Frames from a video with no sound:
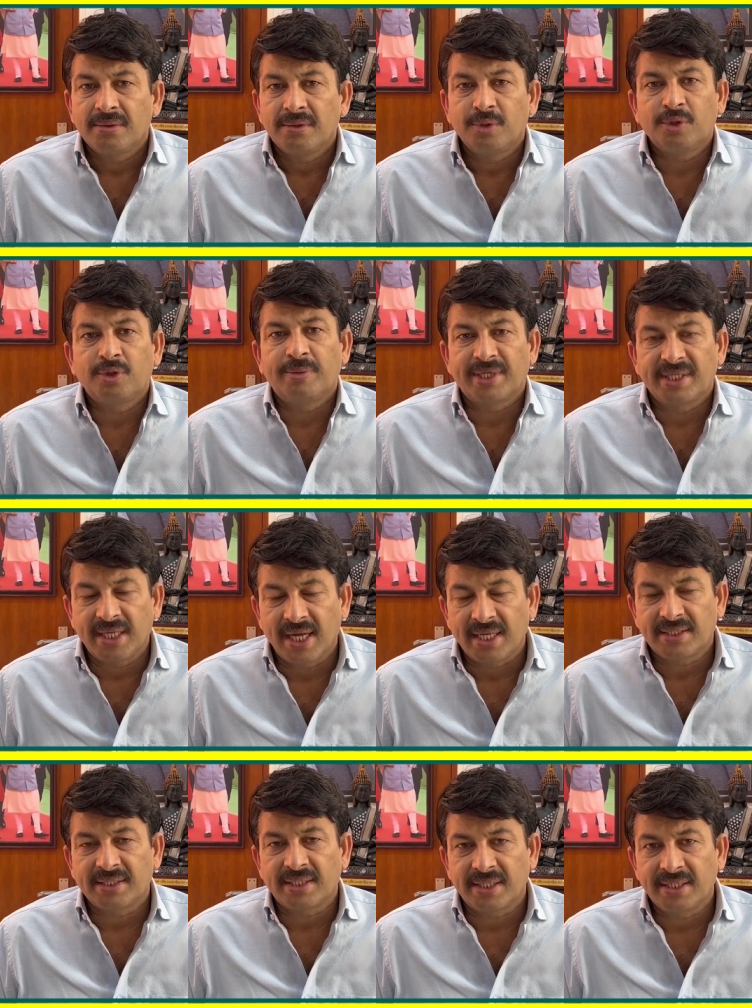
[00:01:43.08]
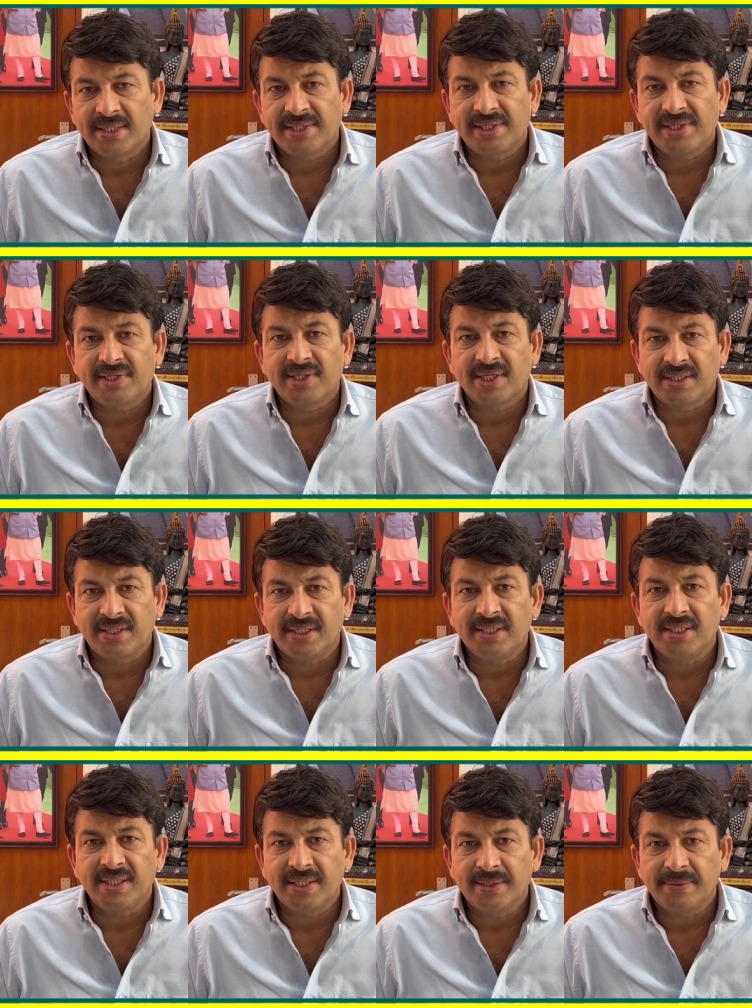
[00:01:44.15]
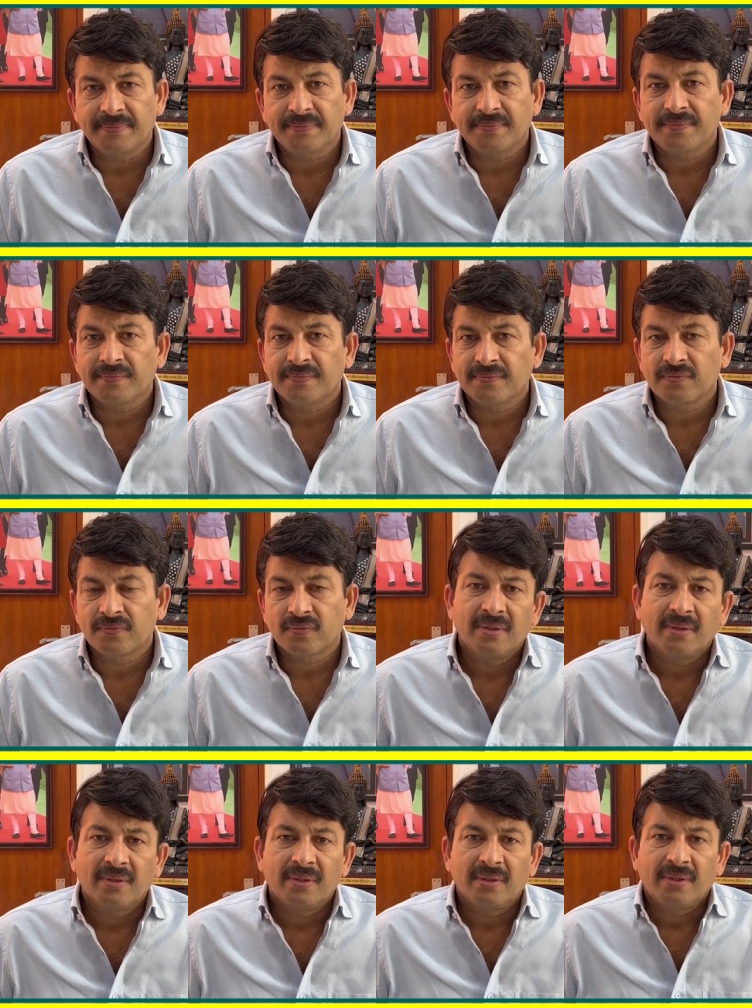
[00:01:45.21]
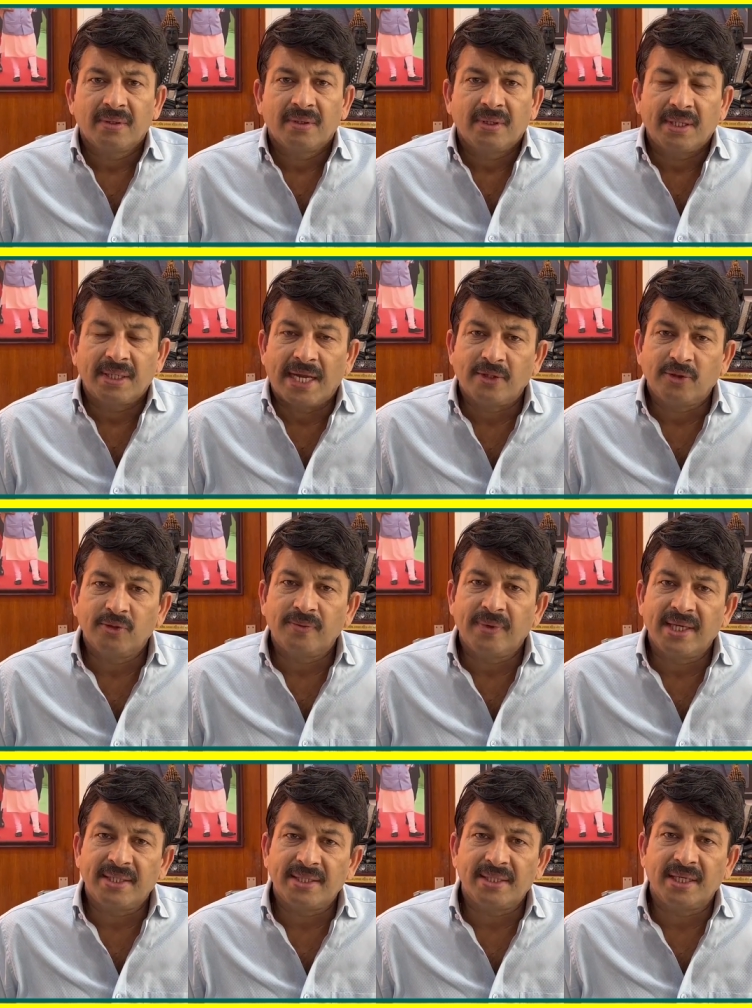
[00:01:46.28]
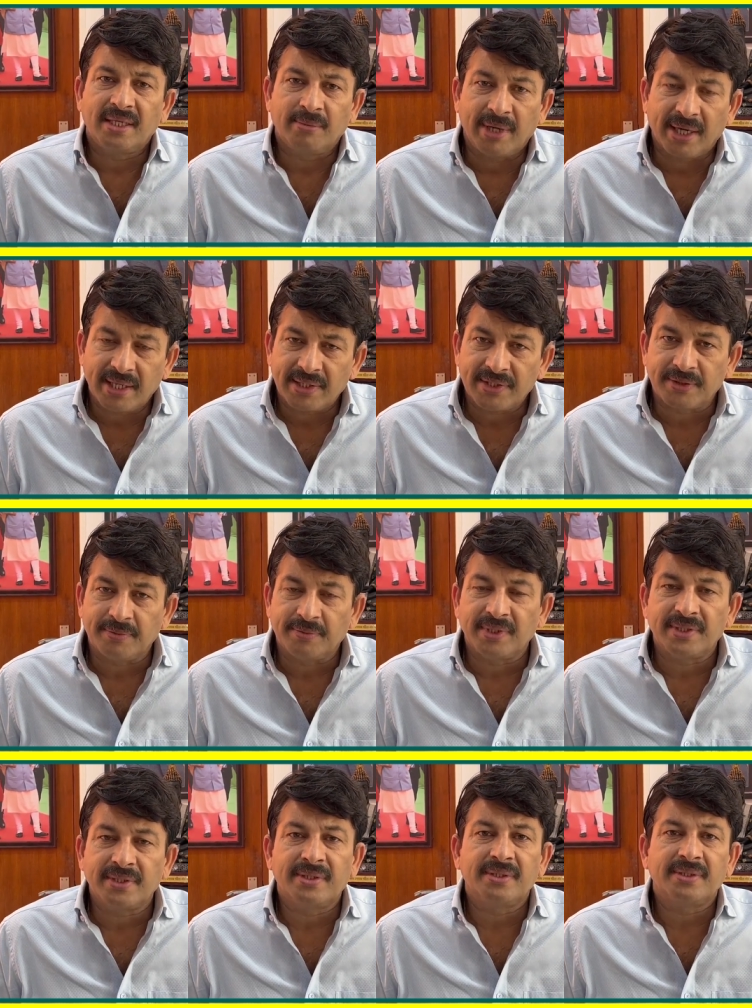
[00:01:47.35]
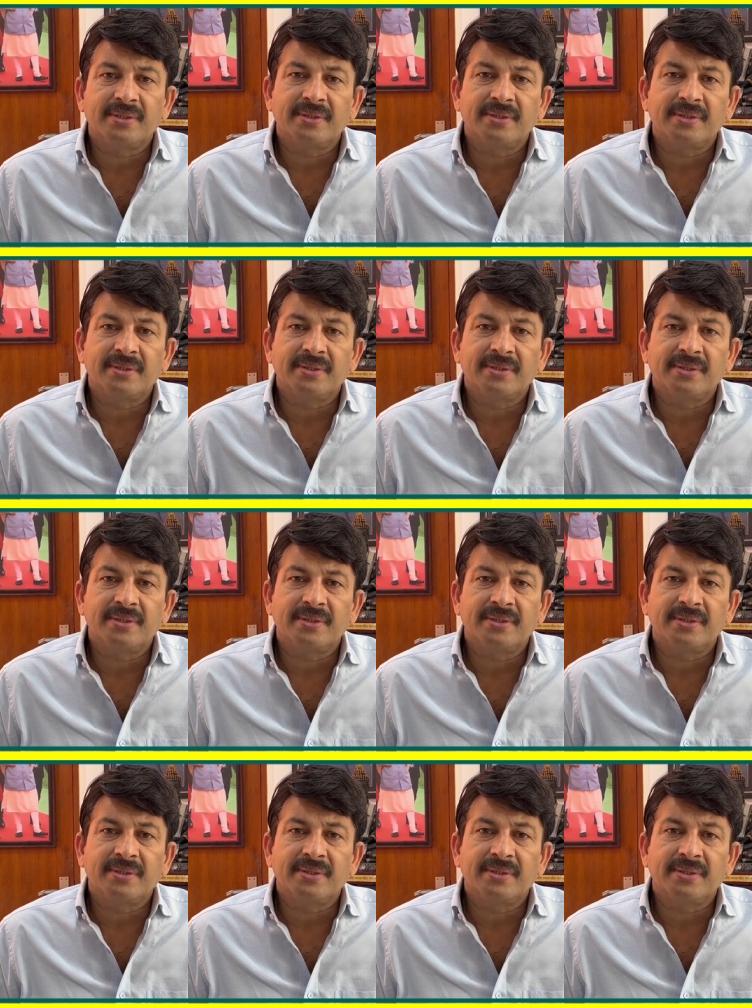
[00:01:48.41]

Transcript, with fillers: दुख बर्दाश्त करने की शक्ति दें राजू भाई से हमारा संबंध